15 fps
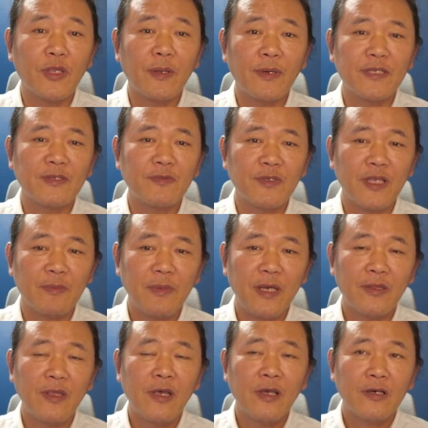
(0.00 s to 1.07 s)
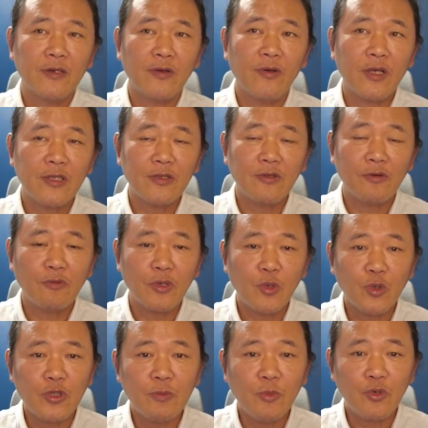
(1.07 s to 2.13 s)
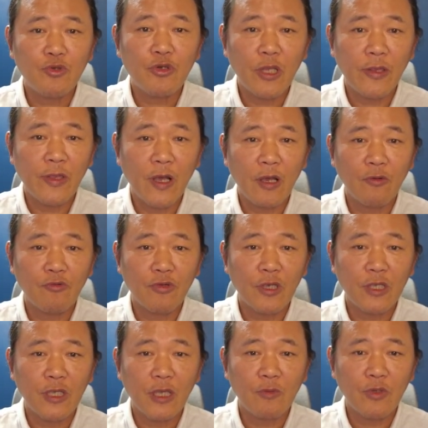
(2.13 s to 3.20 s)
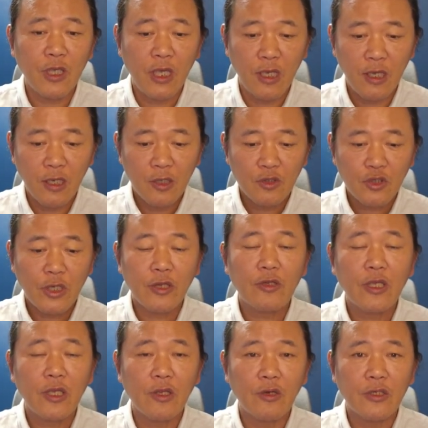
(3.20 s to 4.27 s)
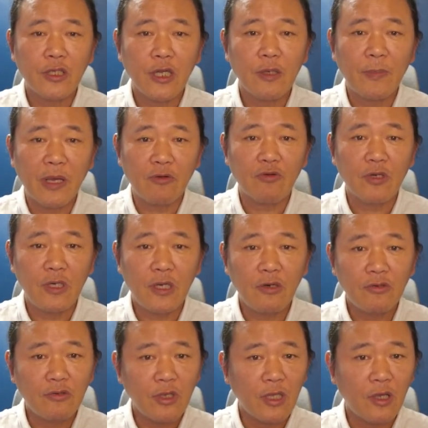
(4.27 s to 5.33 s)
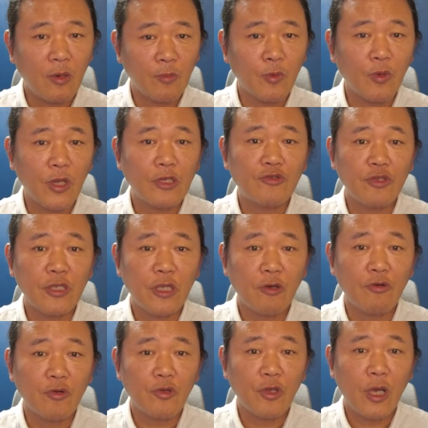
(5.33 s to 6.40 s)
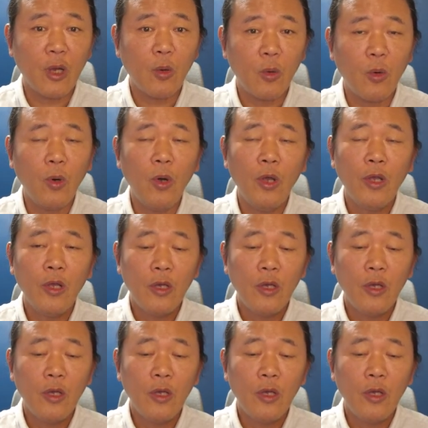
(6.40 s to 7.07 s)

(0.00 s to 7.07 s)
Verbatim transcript: 못 해봤습니다만 그런 것 같은 경우에 통신 모듈을 내장하고 있기 때문에 촬영된 영상을 바로 클라우드에다 업로드할 수 있다고 이렇게 하고